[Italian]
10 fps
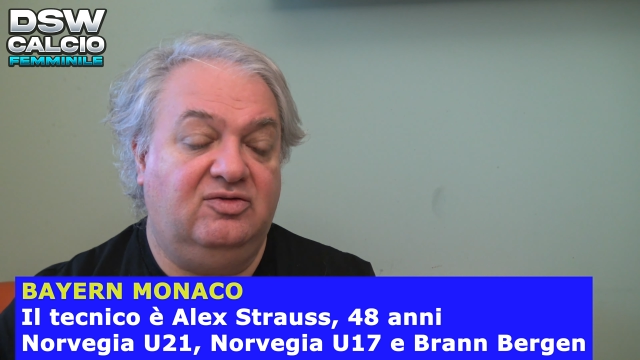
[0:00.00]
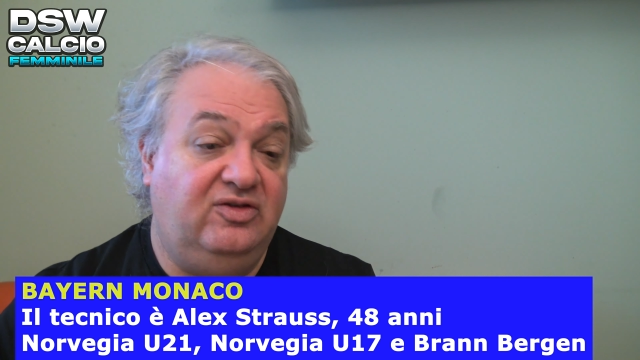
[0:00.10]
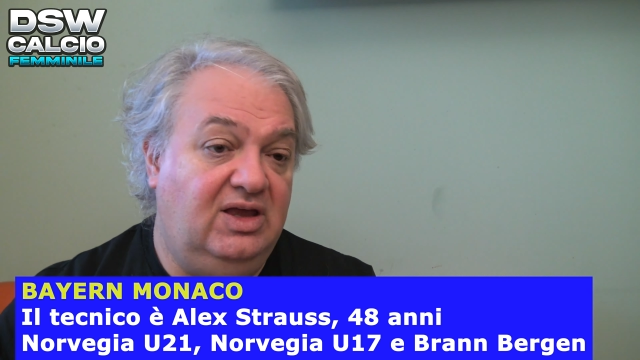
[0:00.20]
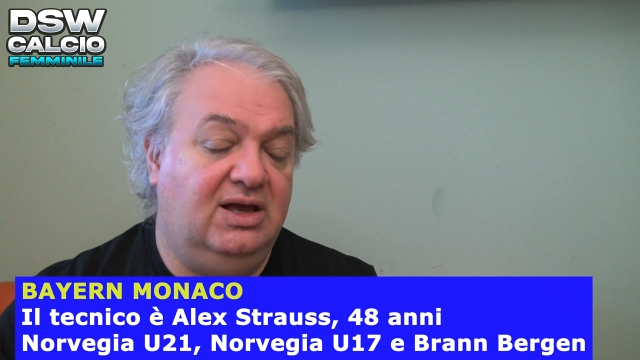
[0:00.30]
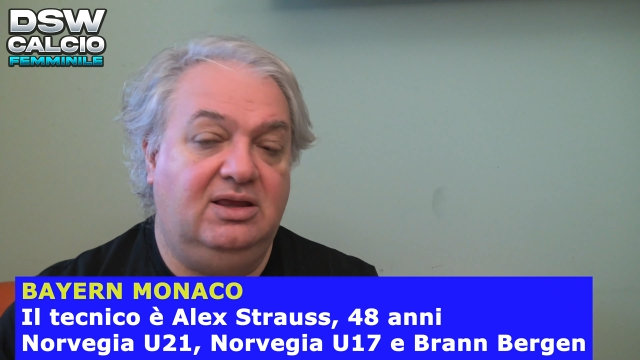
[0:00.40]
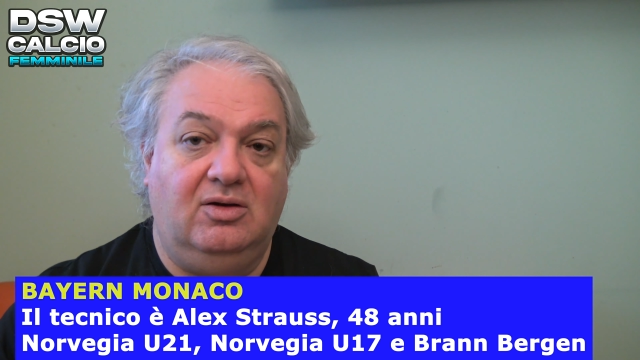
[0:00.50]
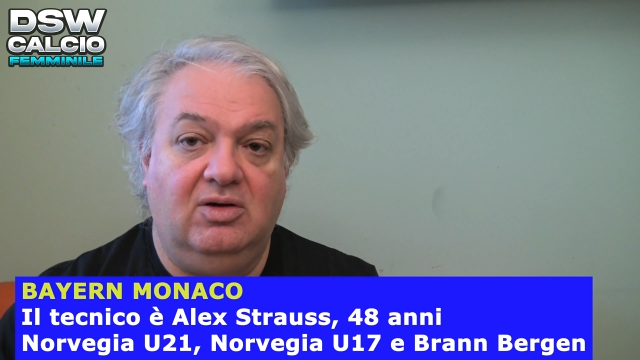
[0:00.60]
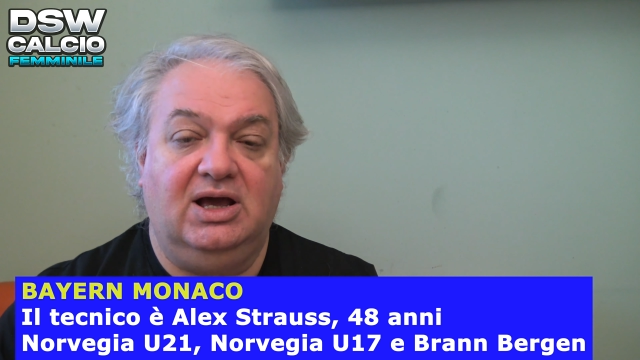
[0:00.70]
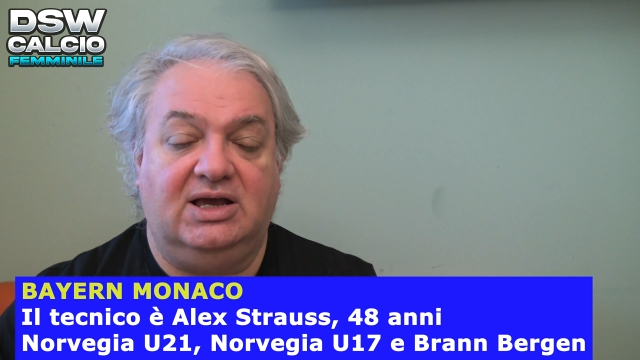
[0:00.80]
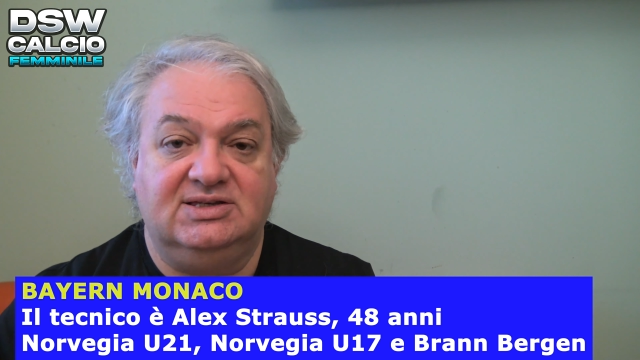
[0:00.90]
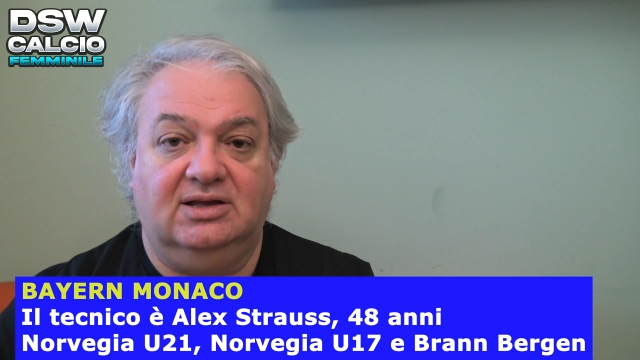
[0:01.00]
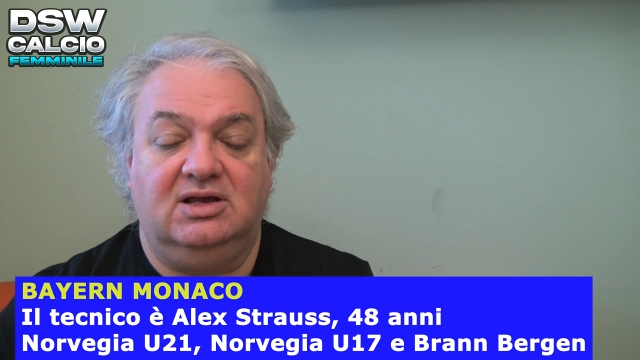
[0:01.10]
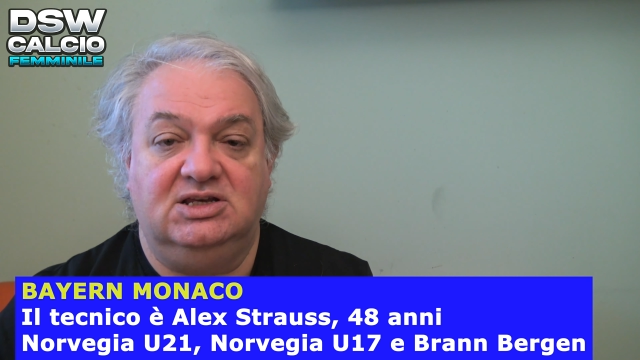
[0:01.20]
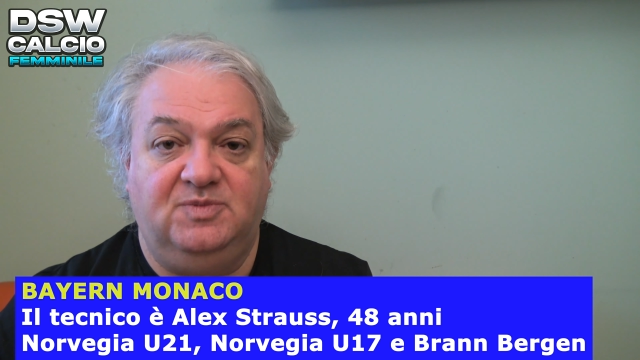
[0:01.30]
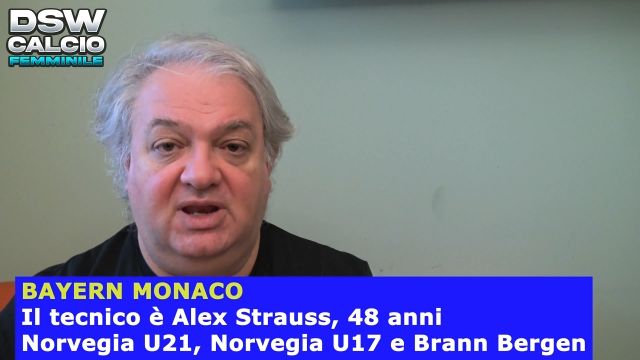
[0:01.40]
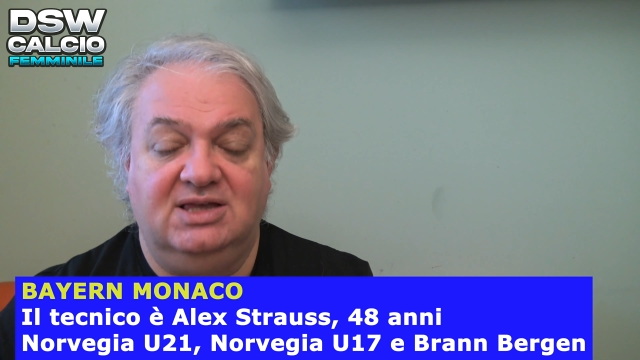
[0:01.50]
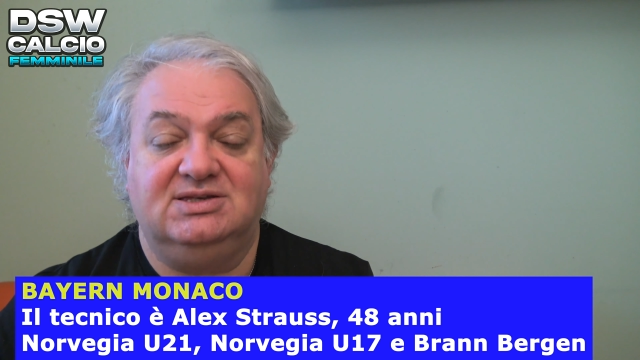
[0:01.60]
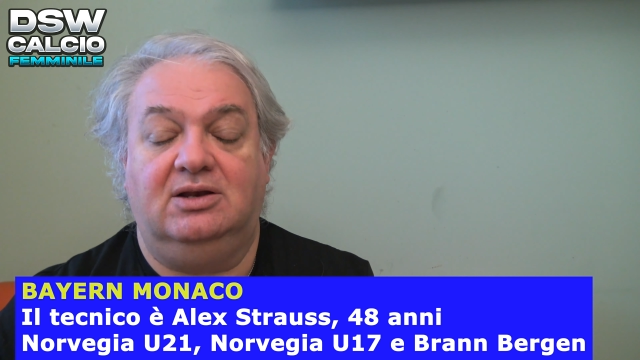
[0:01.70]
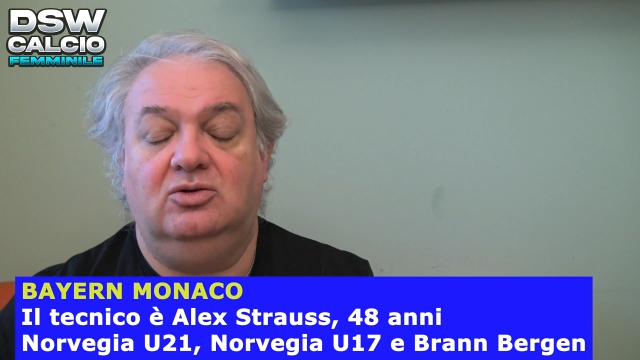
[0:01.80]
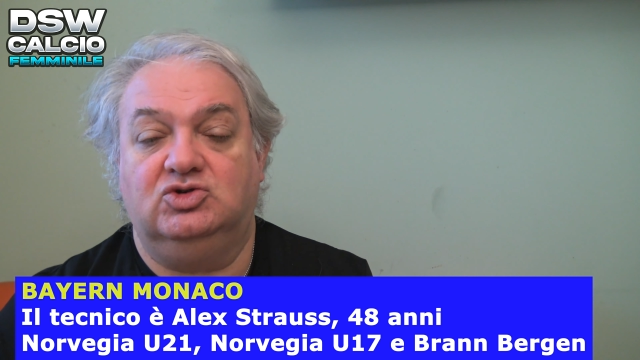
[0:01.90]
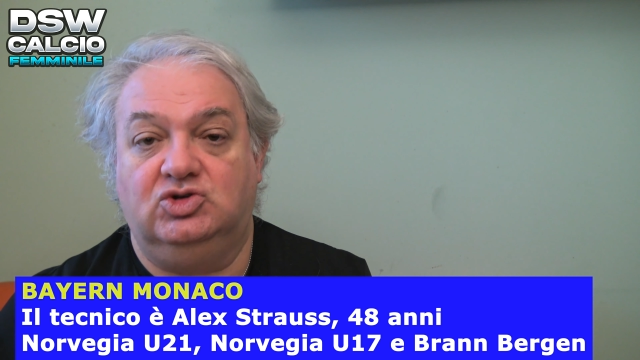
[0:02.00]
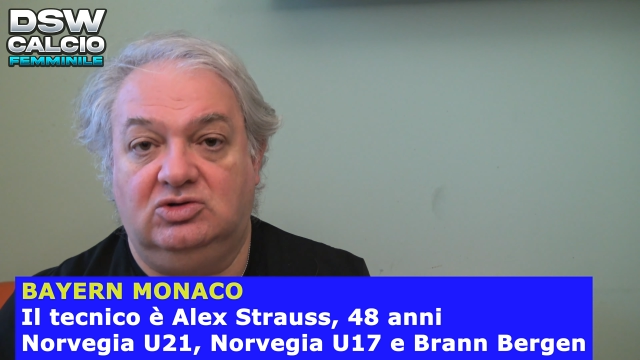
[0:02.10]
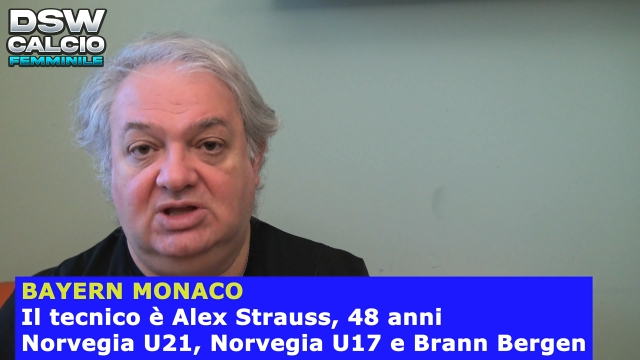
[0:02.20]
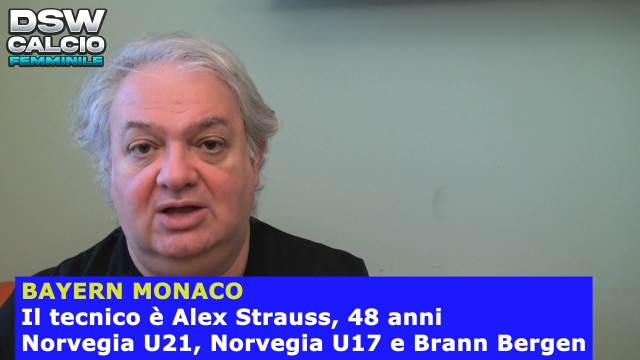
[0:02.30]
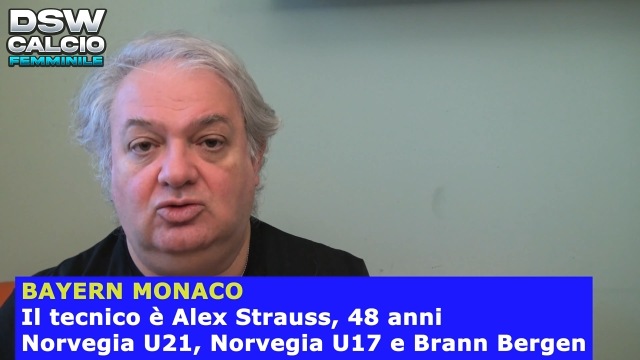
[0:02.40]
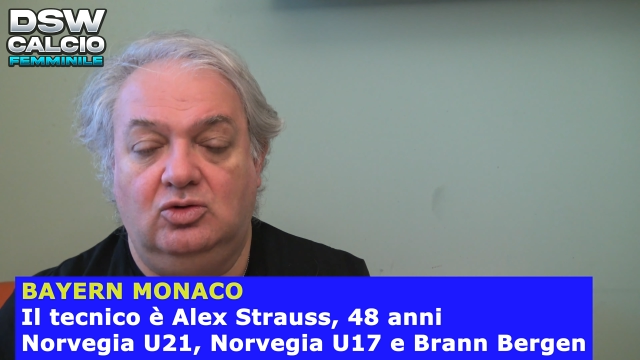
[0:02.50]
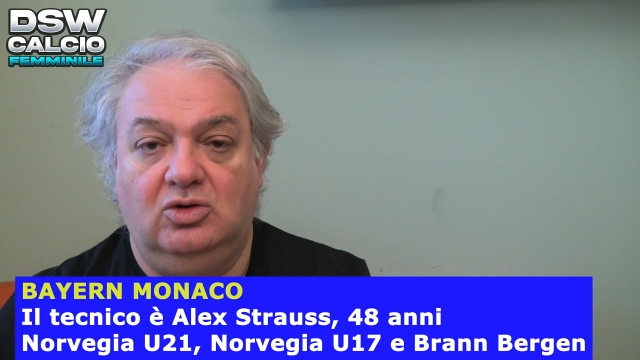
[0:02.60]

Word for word: figlia di quella che è stata l'esperienza non soltanto